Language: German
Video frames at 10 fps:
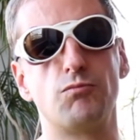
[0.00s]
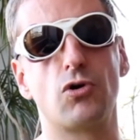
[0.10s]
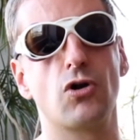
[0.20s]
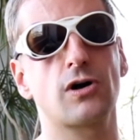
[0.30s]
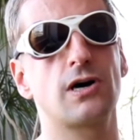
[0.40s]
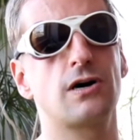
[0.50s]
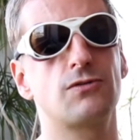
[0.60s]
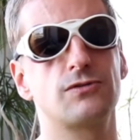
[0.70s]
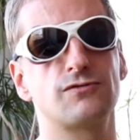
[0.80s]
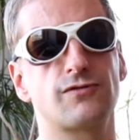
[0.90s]

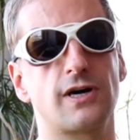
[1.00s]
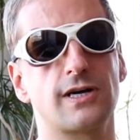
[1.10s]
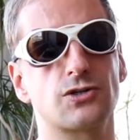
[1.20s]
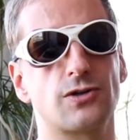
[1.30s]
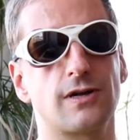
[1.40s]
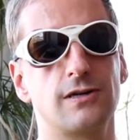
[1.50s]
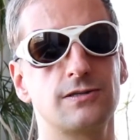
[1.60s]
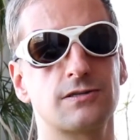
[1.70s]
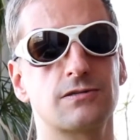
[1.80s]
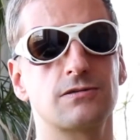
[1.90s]
Blogger und freier
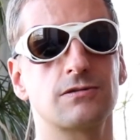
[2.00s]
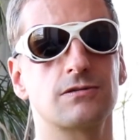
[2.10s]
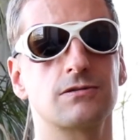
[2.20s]
Journalist